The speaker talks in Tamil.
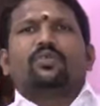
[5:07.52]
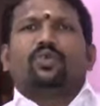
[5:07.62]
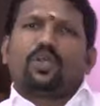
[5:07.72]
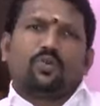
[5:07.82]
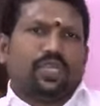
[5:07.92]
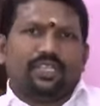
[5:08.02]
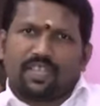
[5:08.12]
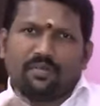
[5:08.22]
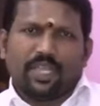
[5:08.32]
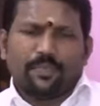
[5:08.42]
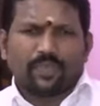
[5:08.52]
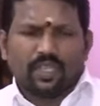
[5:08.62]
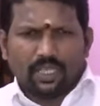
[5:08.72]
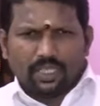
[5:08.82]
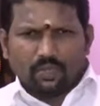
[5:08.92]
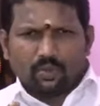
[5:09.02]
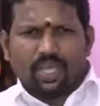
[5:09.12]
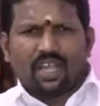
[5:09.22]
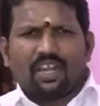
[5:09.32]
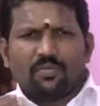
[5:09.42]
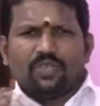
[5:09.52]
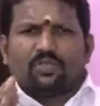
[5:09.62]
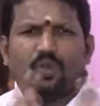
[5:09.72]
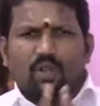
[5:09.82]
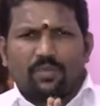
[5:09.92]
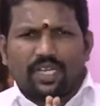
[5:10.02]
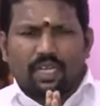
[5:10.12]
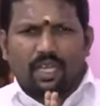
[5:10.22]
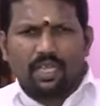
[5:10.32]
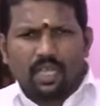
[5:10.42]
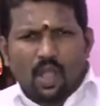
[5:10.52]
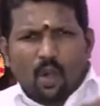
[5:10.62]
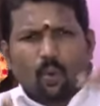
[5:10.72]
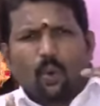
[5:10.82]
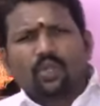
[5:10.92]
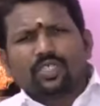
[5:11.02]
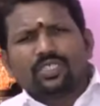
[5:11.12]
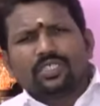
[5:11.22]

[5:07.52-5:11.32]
கொடுக்கக்கூடிய தன்மை இதுக்கு உதாரணமாக சொல்லணும் அப்படின்னா ஒரு